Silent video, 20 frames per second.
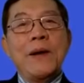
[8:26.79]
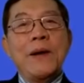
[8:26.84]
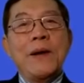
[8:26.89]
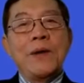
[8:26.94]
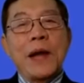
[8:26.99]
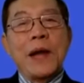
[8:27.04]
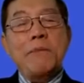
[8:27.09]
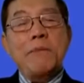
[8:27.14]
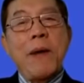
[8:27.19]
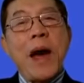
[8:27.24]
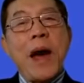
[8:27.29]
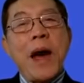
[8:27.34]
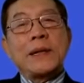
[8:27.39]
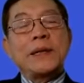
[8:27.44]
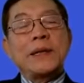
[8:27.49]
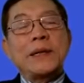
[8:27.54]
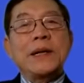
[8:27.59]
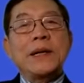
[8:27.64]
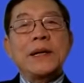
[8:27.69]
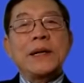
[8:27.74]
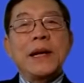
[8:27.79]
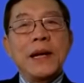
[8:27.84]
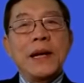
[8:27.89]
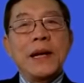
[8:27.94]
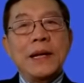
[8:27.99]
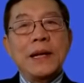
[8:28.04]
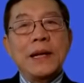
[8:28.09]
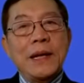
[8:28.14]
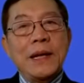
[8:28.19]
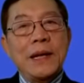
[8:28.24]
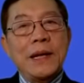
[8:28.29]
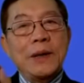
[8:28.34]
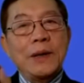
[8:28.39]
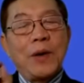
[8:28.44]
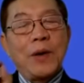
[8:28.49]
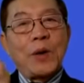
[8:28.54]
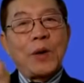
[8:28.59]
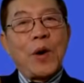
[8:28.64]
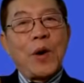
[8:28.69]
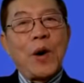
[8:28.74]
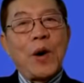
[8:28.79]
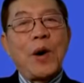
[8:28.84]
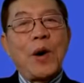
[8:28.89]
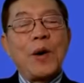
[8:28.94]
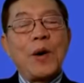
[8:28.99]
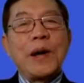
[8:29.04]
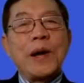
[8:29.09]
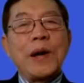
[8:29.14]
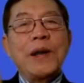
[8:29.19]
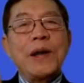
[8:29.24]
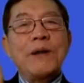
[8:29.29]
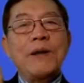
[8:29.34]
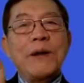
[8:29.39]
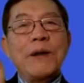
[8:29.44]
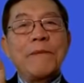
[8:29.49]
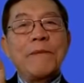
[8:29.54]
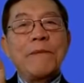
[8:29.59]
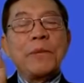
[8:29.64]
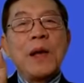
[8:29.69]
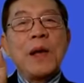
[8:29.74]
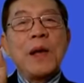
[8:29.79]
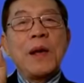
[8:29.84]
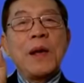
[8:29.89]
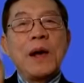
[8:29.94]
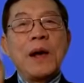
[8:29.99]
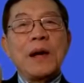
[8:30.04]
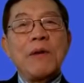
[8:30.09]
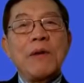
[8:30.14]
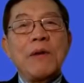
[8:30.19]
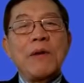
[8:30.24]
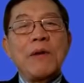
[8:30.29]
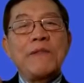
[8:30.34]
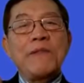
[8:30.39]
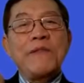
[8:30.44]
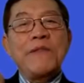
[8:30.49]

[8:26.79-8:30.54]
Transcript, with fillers: nó đánh bạt những cái nhỏ nhỏ, cái kêu là vê